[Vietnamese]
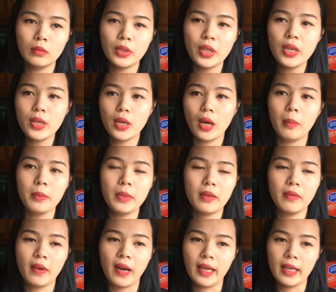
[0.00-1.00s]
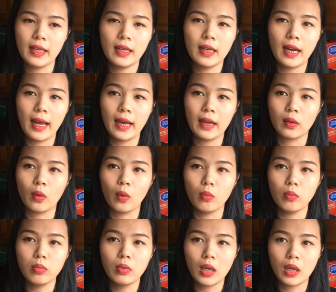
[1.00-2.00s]
dí dỏm như vậy là
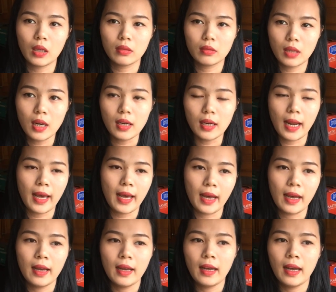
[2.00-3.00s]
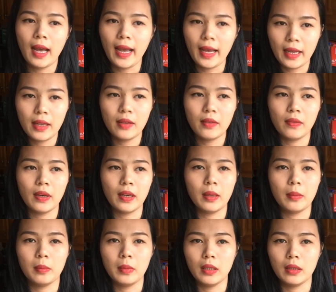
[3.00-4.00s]
cũng rất là hay
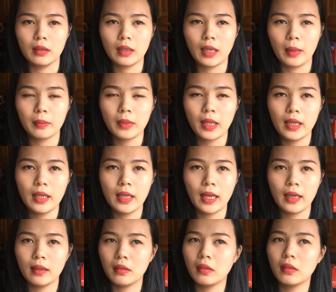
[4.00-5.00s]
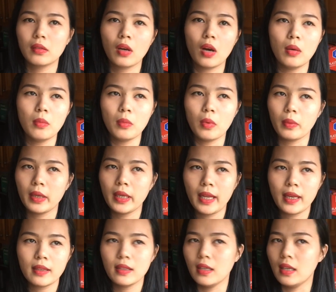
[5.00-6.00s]
và mình cảm thấy anh có một cái
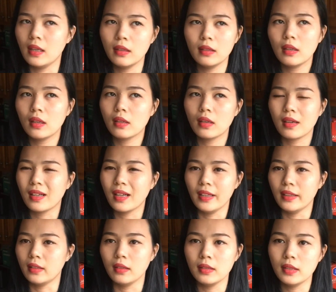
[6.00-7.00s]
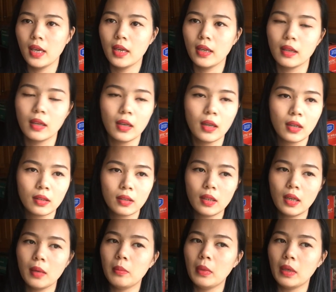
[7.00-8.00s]
nét diễn nó cực kỳ tự nhiên cho
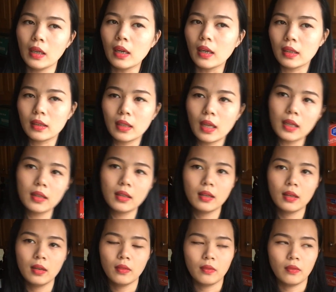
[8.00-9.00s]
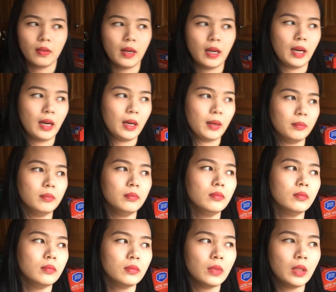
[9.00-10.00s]
nên mình rất là thích và
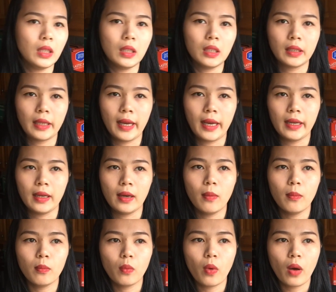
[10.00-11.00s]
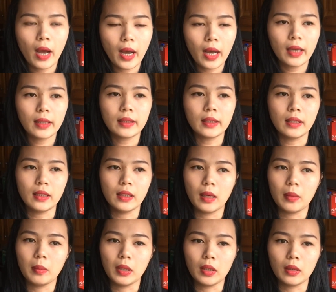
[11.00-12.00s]
à, ngày hôm qua thì
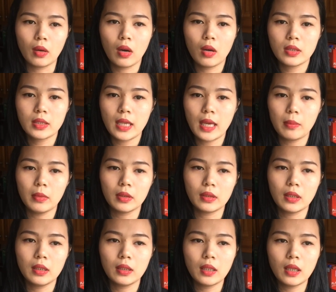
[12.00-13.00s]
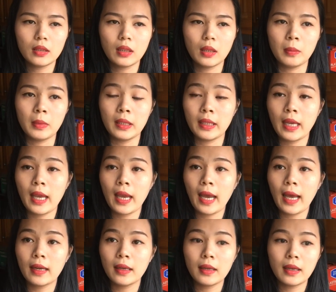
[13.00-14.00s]
ờ, mình có xem được tin tức thì mình nghe
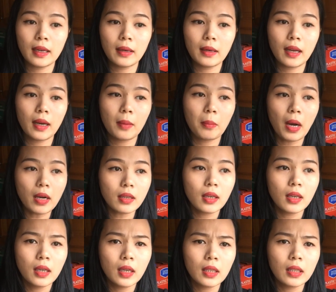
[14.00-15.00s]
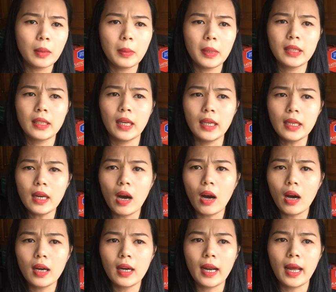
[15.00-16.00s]
anh ờ, mất thì mình nghĩ
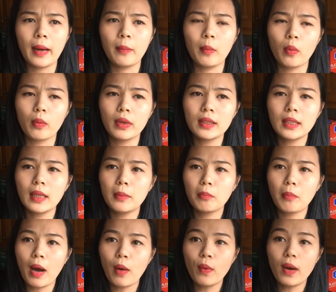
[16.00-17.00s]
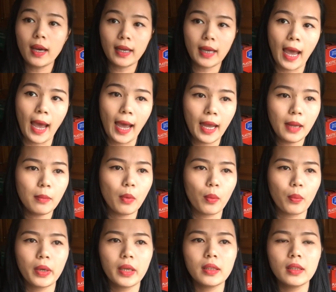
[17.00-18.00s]
đó là một cái tin báo lá cải
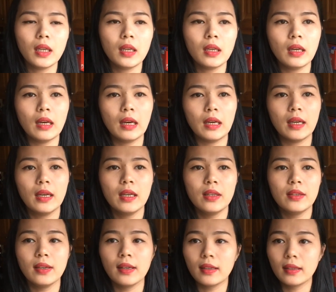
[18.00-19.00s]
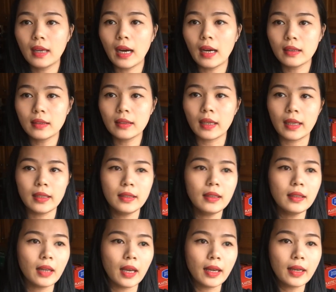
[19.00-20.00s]
một cái tin giật gân
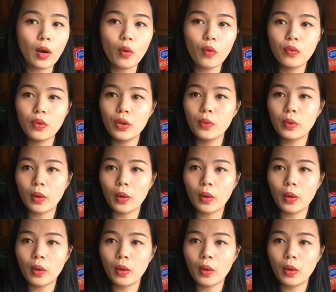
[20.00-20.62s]
để để câu view